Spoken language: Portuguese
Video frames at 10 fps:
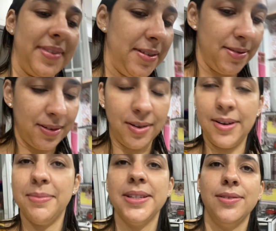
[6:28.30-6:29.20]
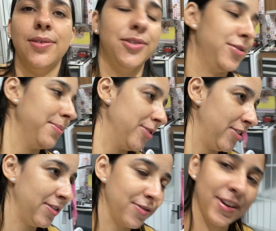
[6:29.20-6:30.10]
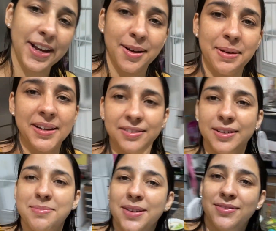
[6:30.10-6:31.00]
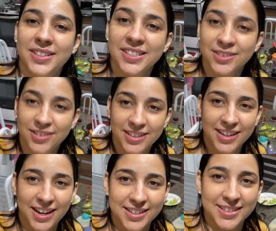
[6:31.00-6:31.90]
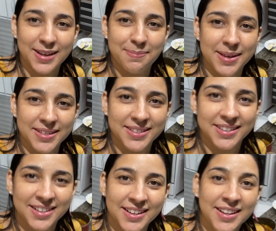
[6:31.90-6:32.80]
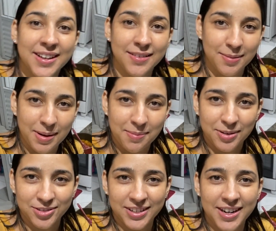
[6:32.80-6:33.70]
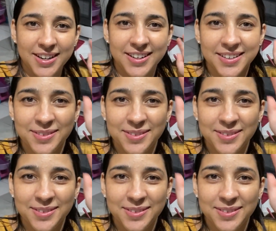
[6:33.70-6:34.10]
Ô, Glória, mas eu gosto, minha gente. Não vou reclamar não da minha vidinha dura de casa. Repensa. Vamos arrumar os trem?